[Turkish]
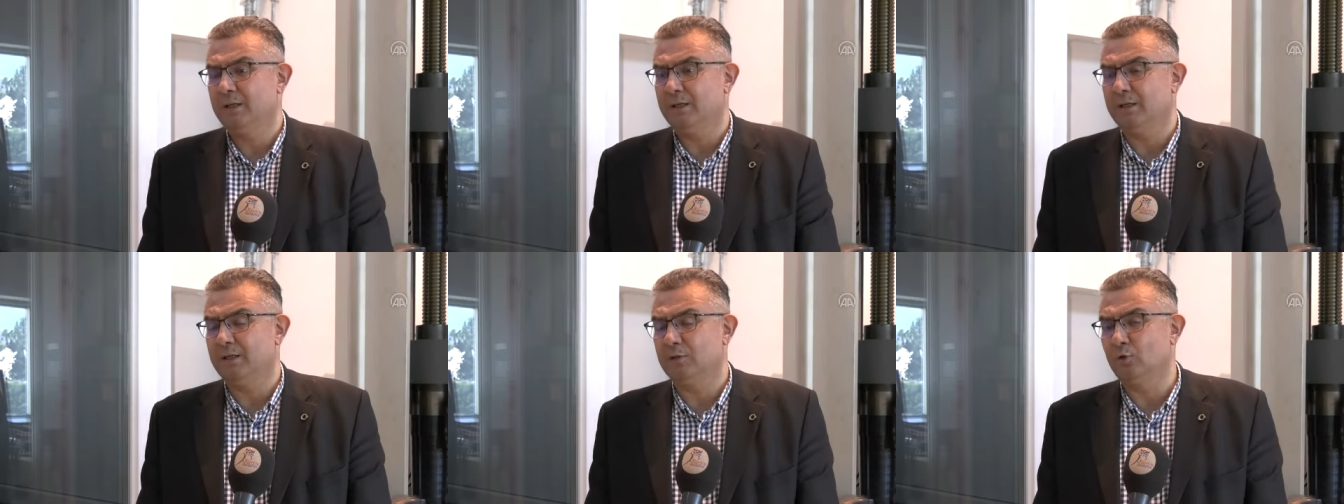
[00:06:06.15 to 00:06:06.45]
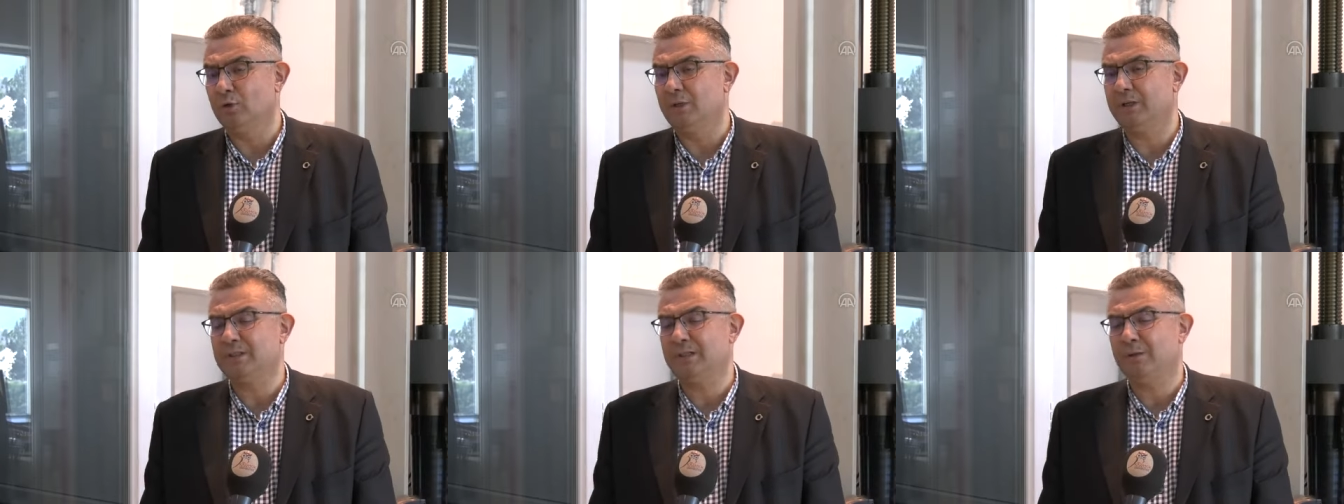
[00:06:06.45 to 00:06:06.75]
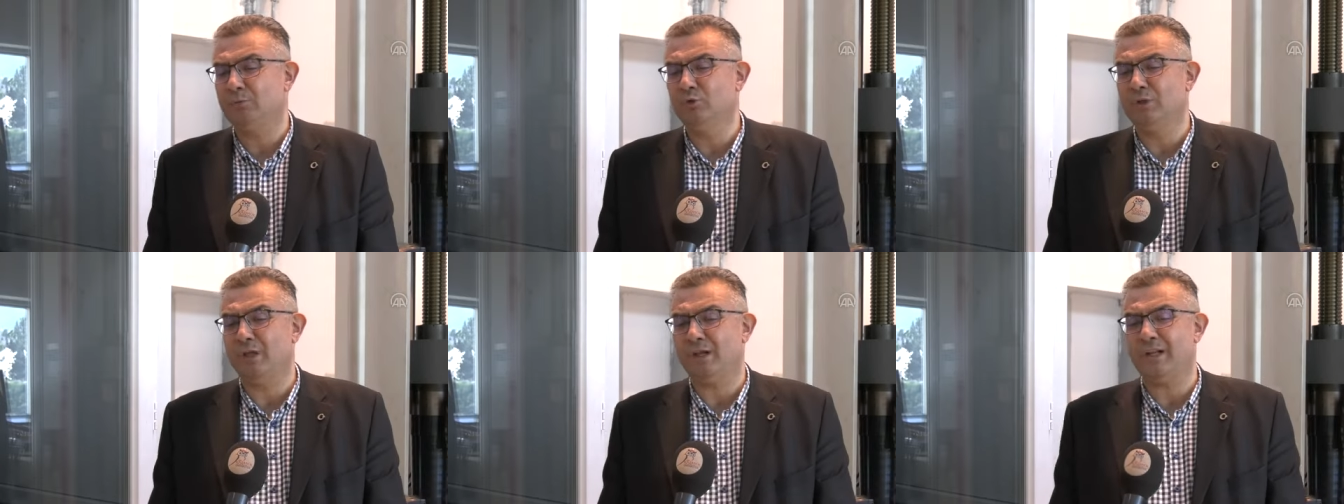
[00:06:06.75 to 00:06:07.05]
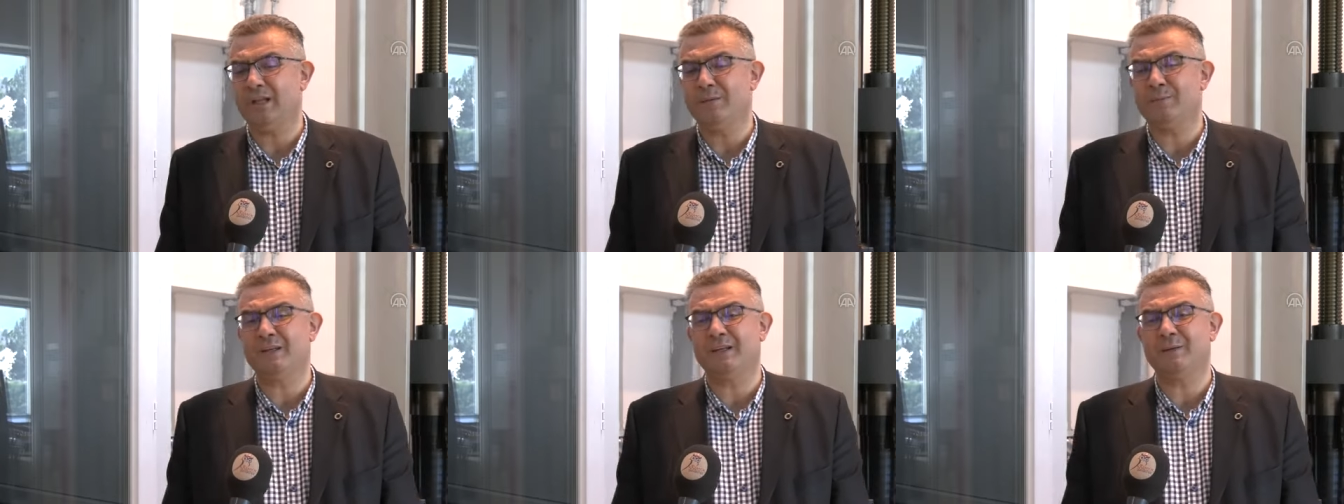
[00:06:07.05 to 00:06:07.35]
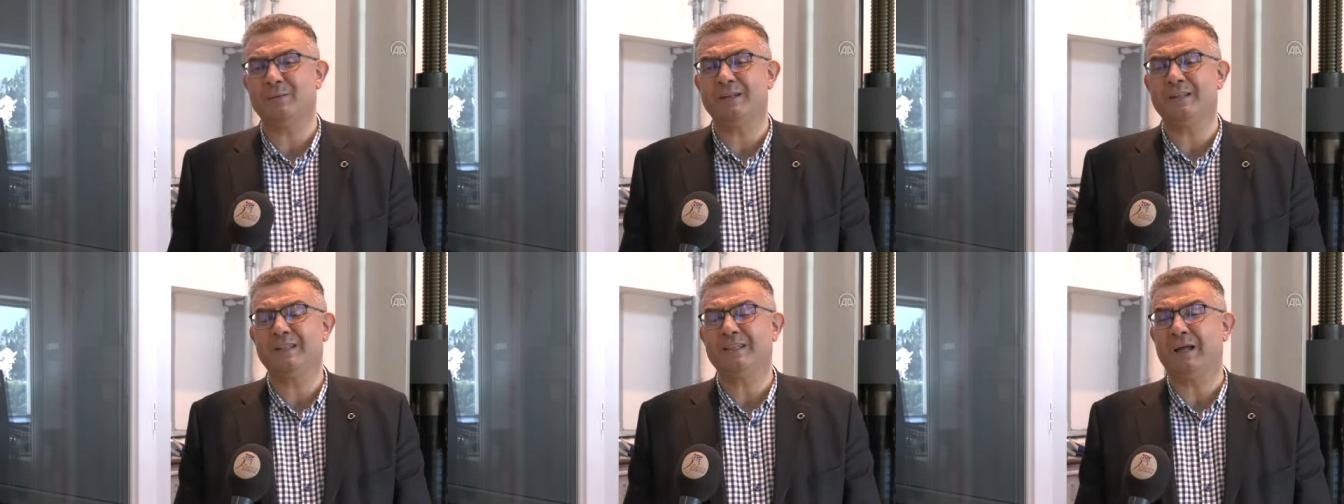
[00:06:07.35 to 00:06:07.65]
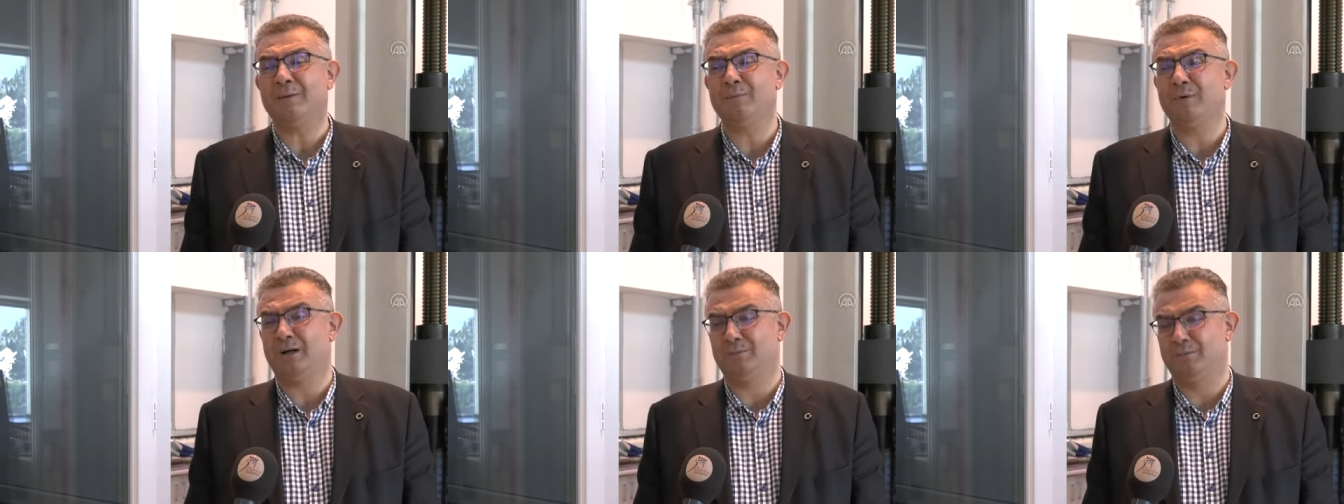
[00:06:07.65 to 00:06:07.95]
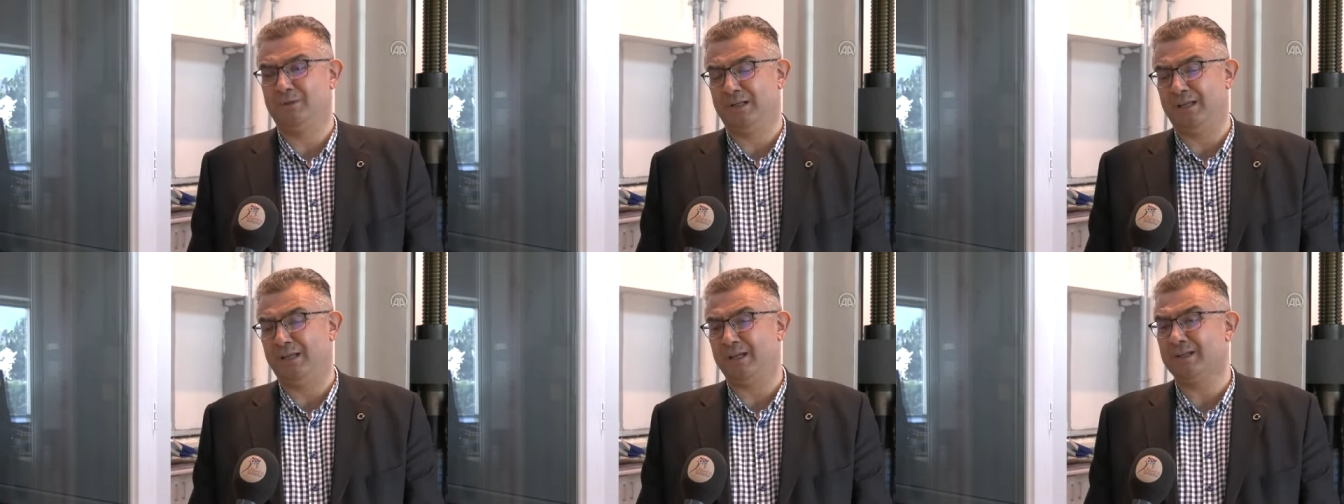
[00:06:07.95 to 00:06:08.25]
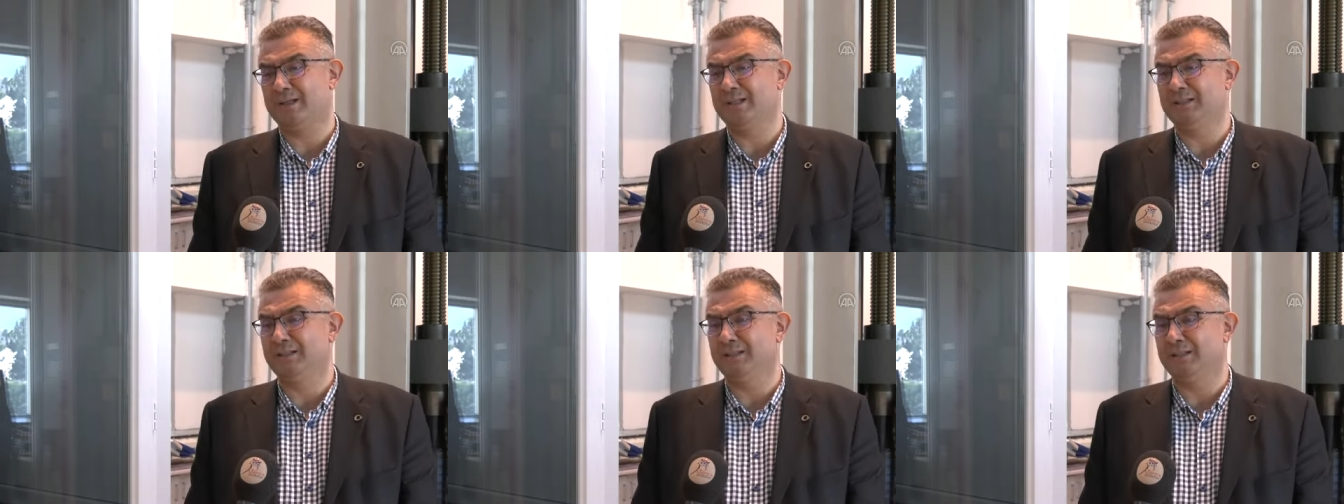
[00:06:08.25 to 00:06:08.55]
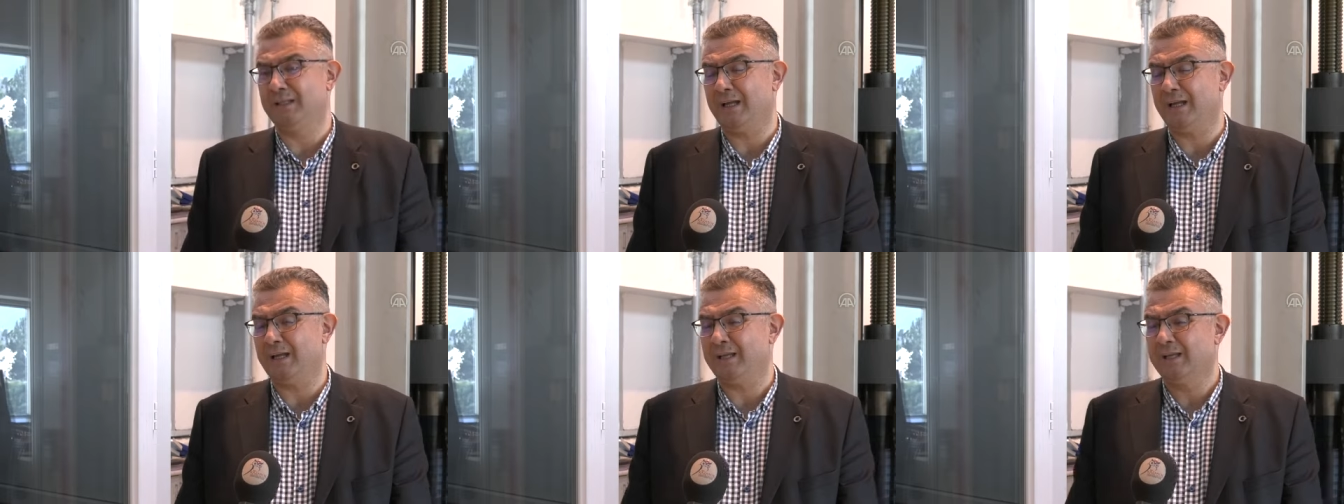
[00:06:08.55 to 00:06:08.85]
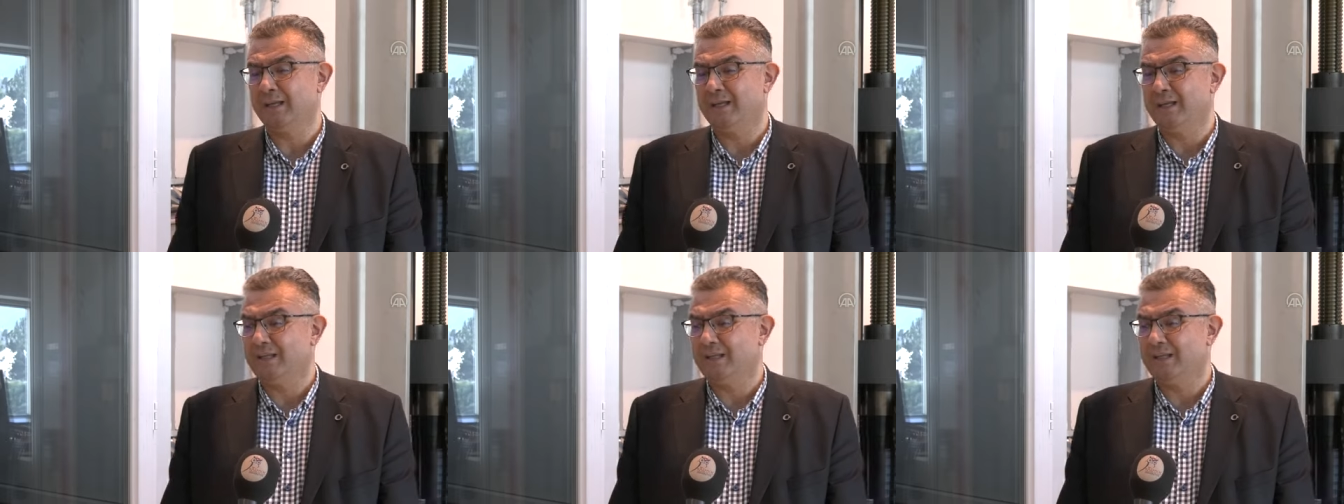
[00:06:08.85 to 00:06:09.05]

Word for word: E, dolayısıyla bunların hemen hemen tamamına yakınında